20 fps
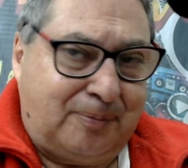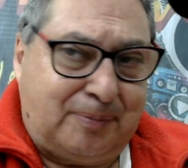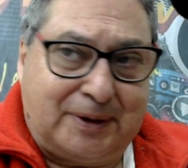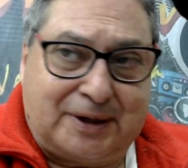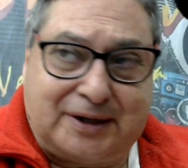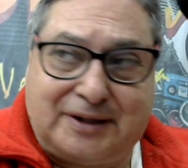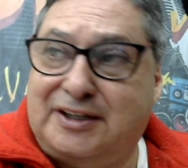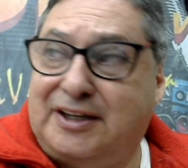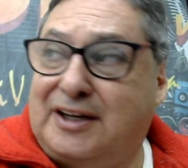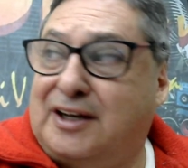
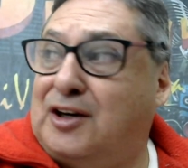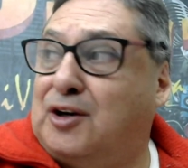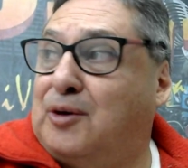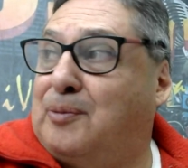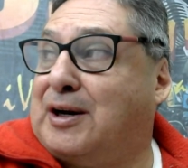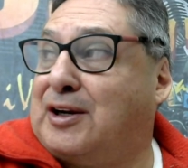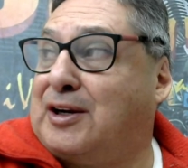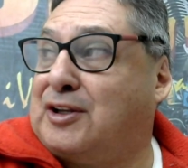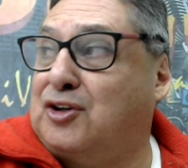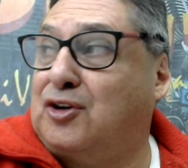Pernía lo
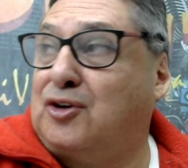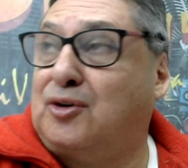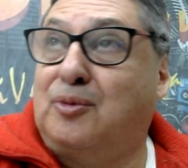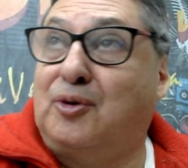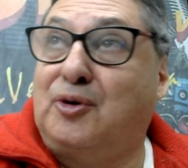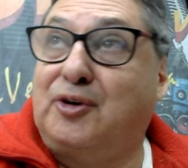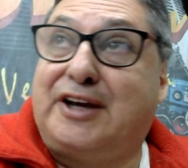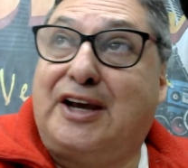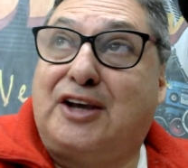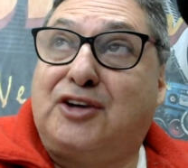partió como
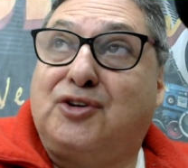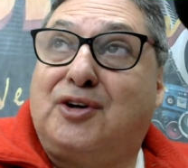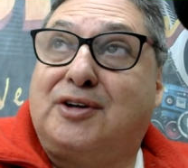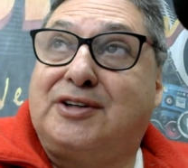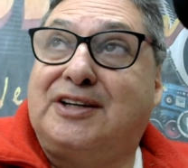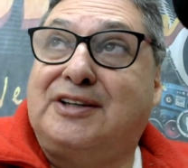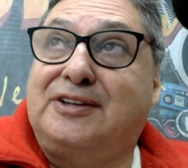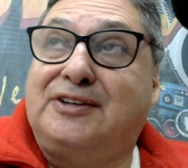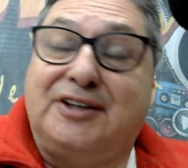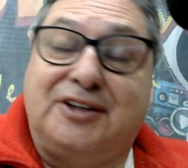un queso a
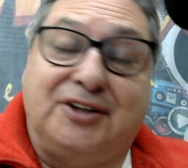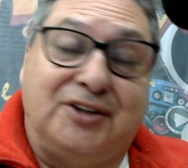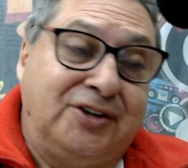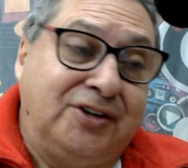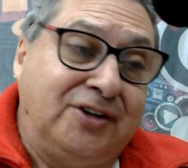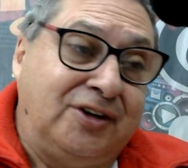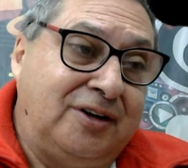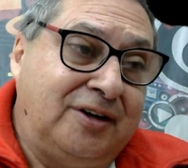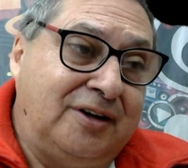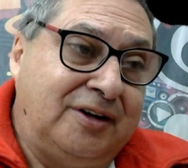Santero
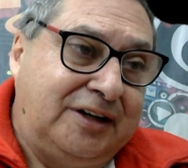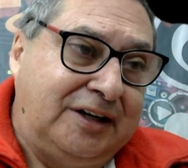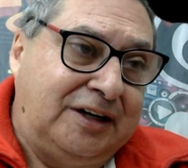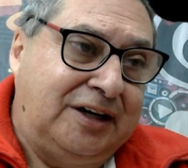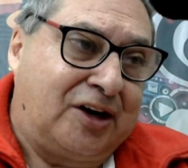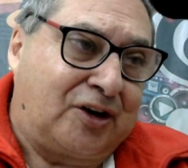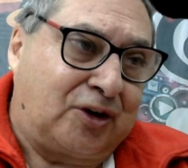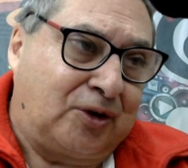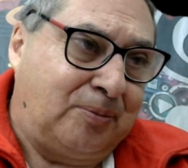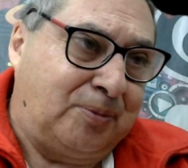y
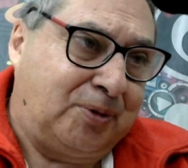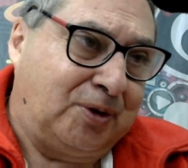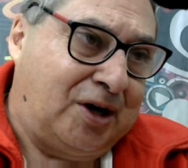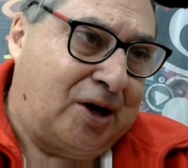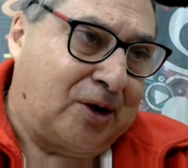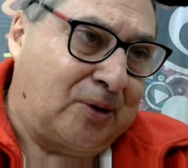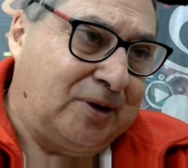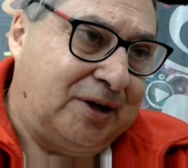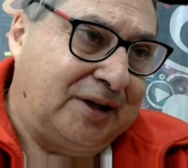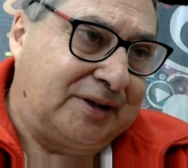le rompió la
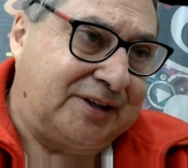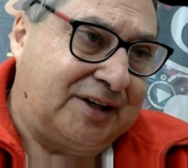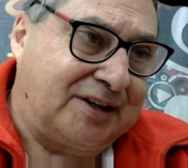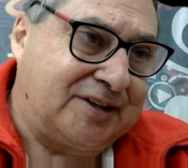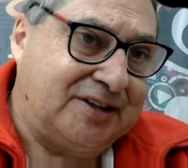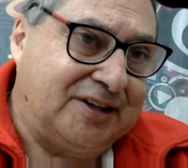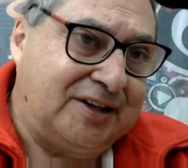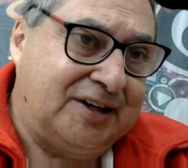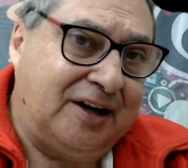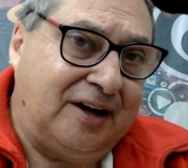rueda
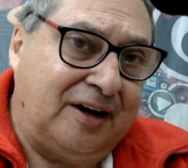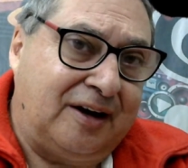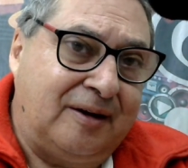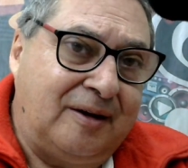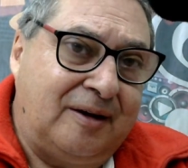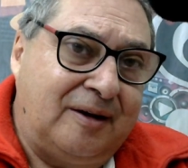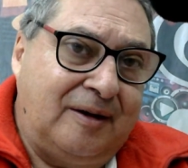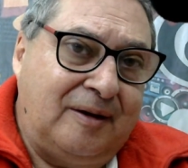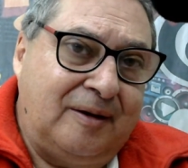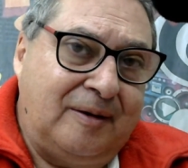trasera
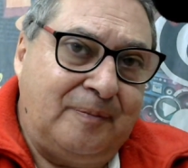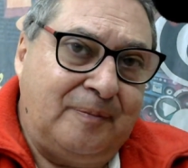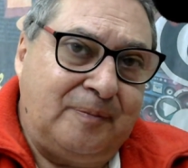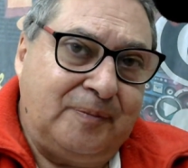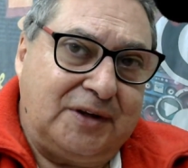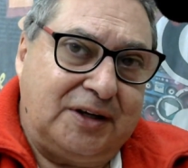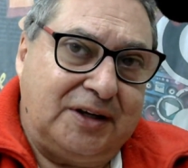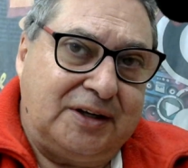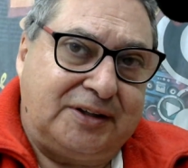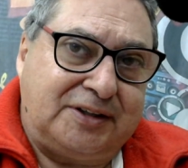
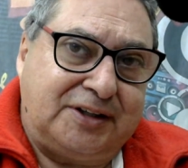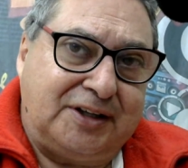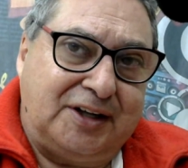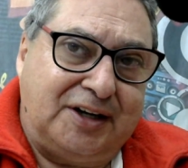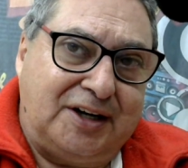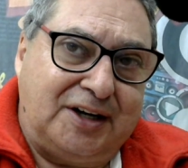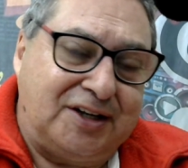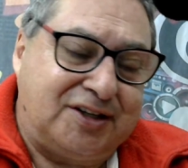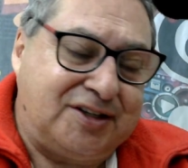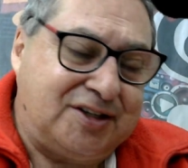este,
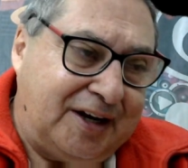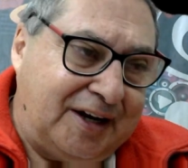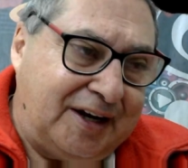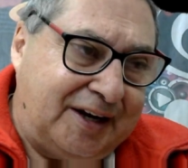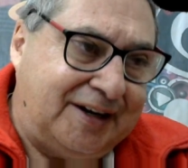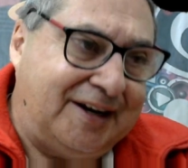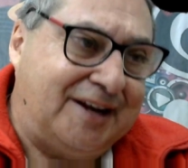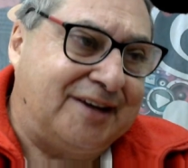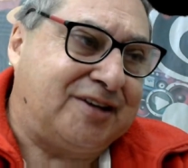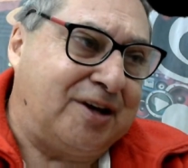derecha
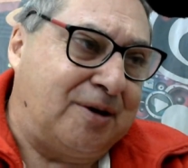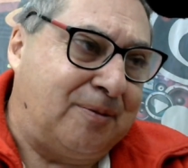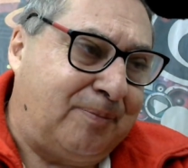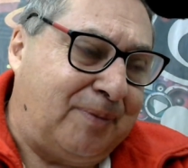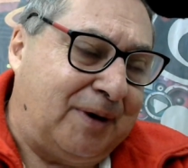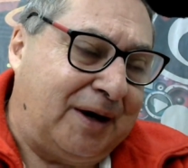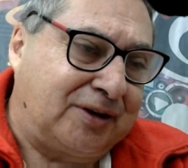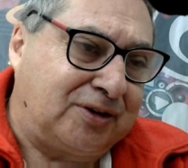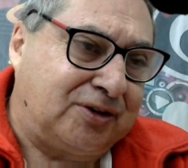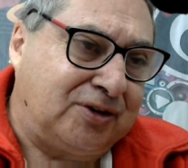en ese
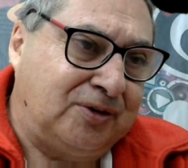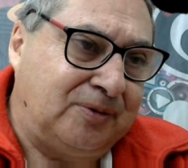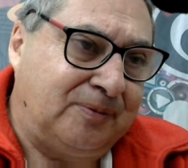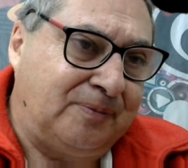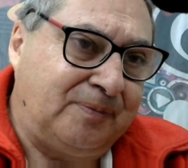impacto.